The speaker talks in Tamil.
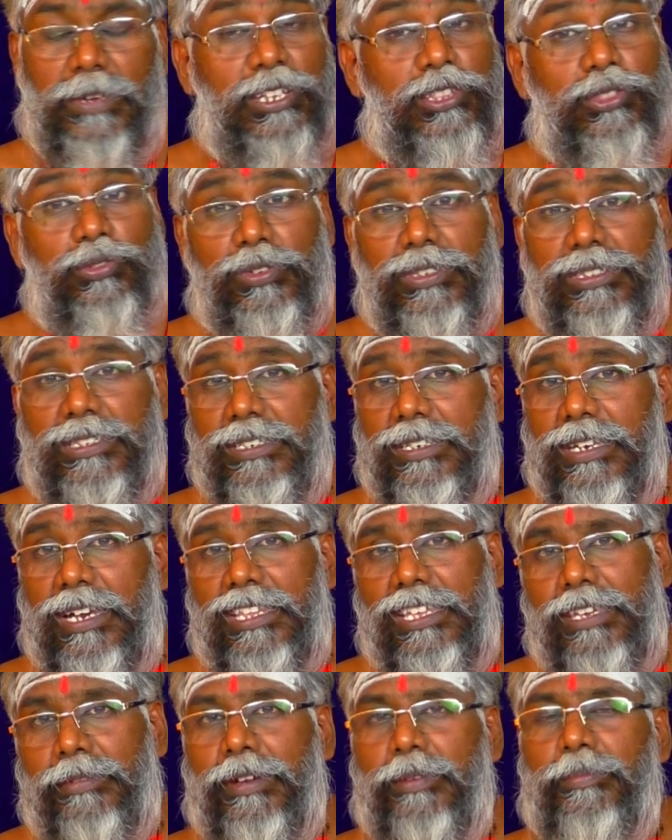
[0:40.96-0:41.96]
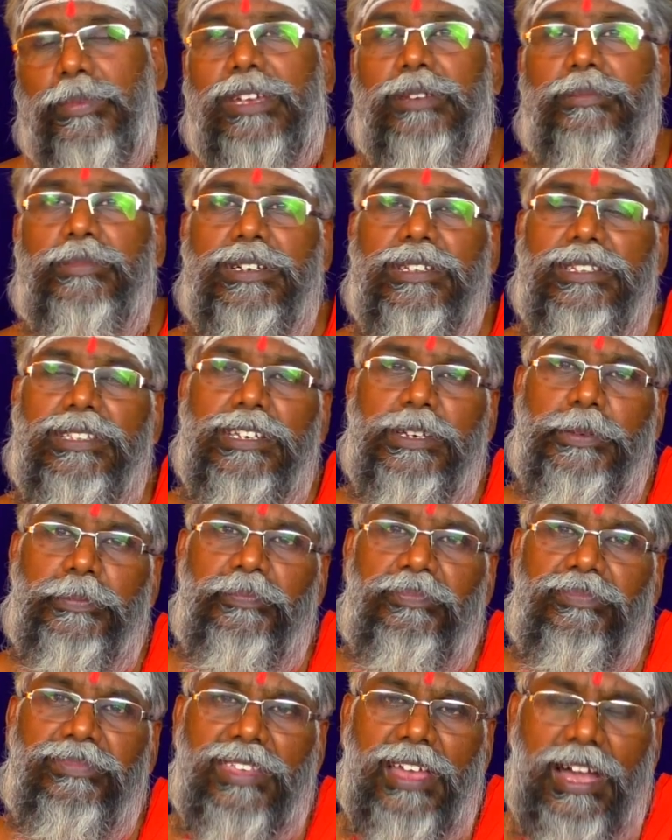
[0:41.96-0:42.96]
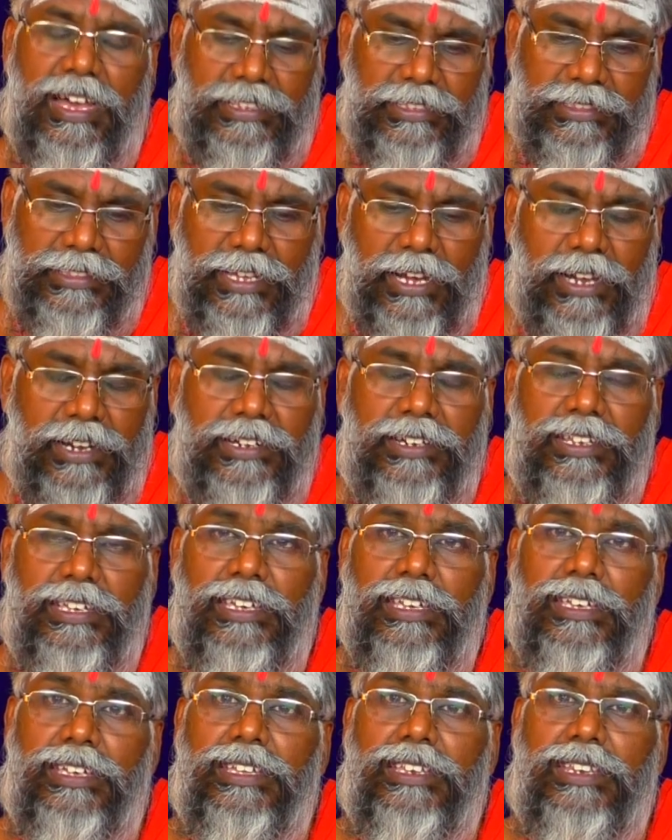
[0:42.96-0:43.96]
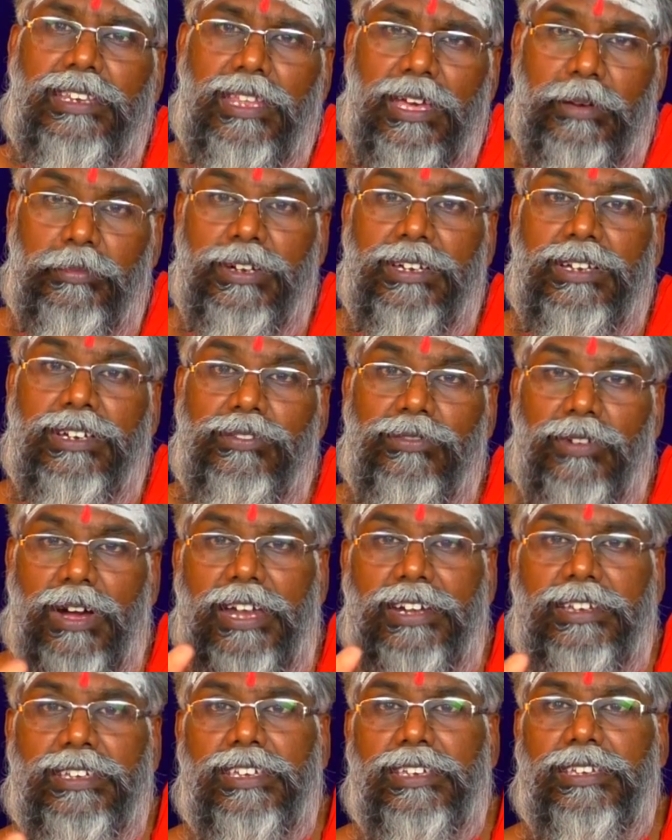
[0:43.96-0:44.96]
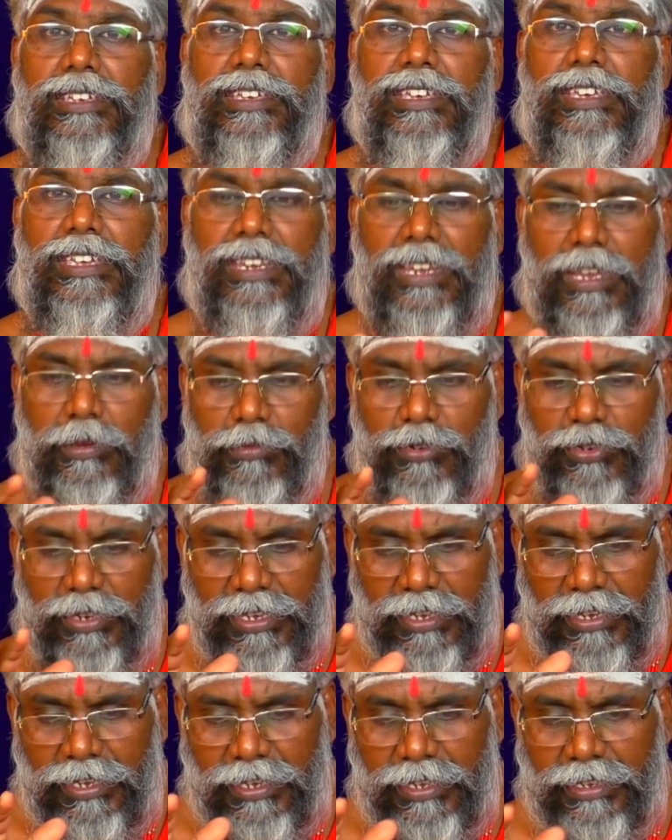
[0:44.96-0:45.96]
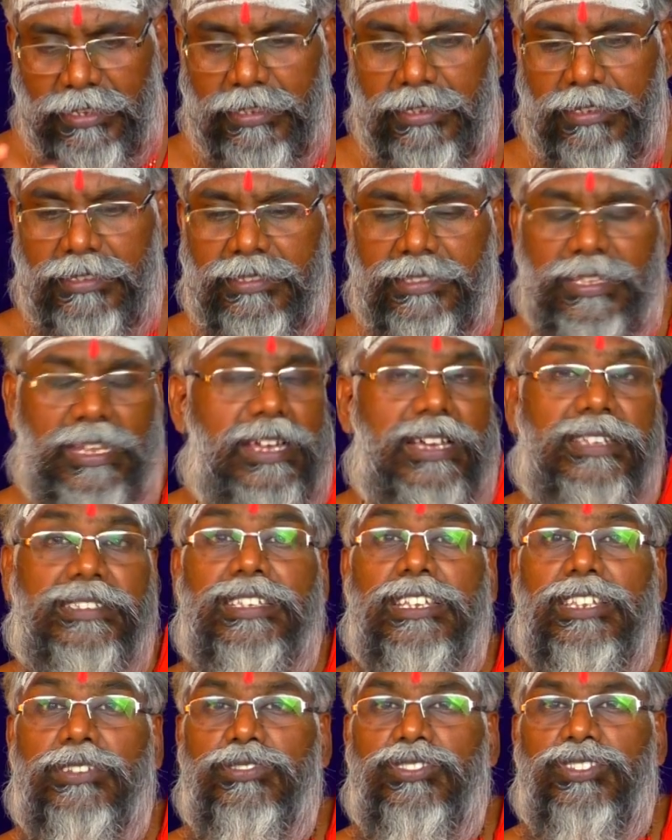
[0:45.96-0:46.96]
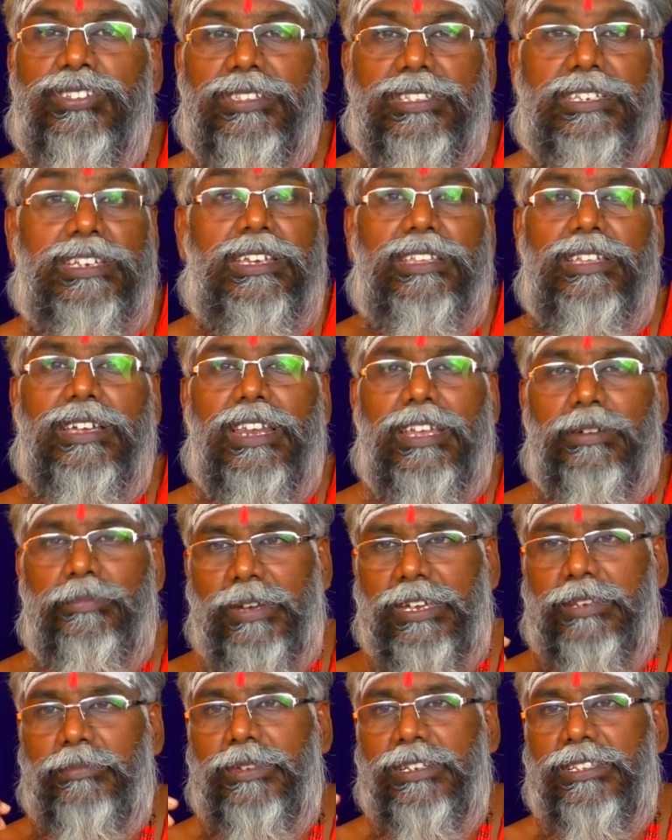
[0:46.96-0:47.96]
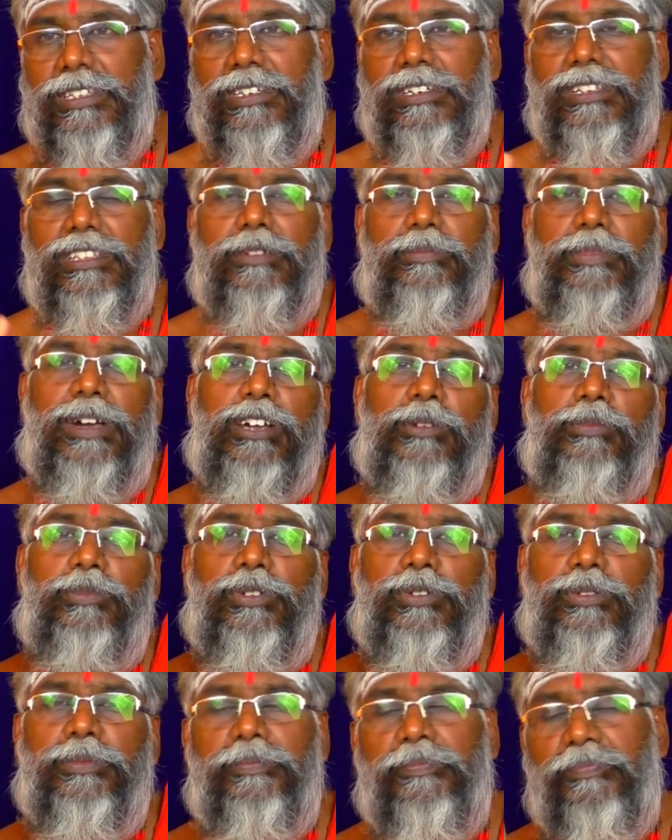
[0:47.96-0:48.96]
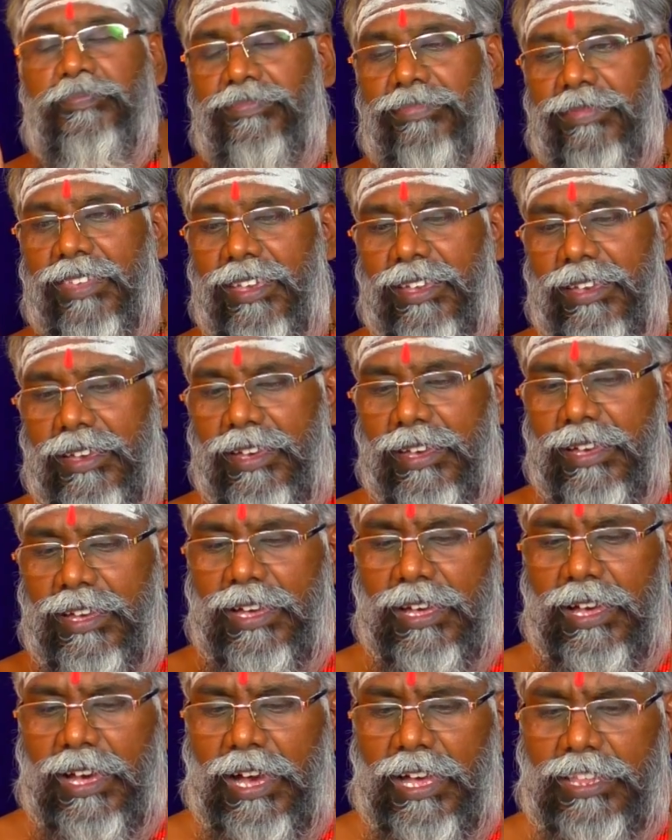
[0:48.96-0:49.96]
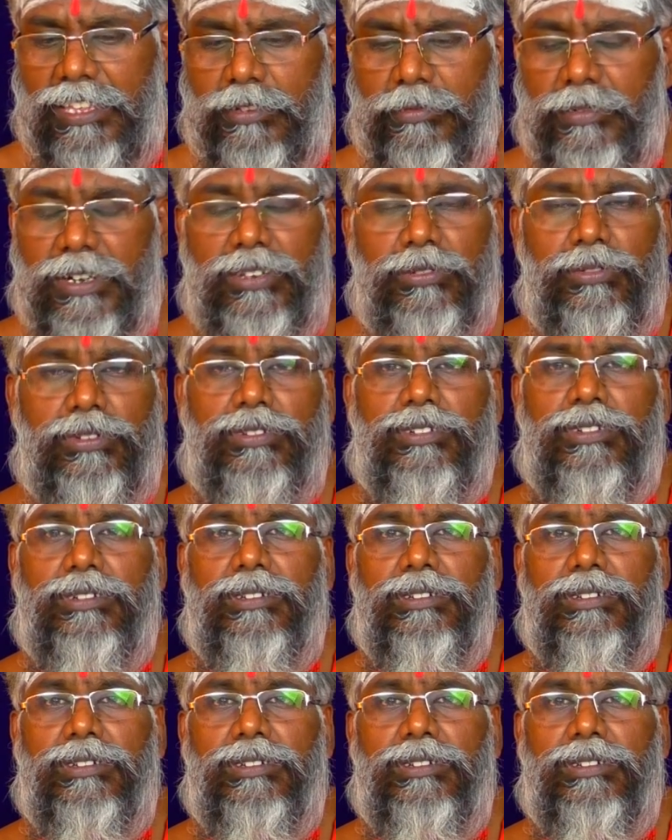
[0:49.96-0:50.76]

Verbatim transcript: மருத்துவத்துக்கு அதிகமாக பயன்படுது அதை தாண்டி நமக்கு வாழ்க்கைக்கு நம்மளுடைய சராசரி விஷயத்துக்கு எதுக்கெல்லாம் பயன்படுதுன்றதை பார்க்க போகிறோம் அதுக்கு முன்னாடி ஒரு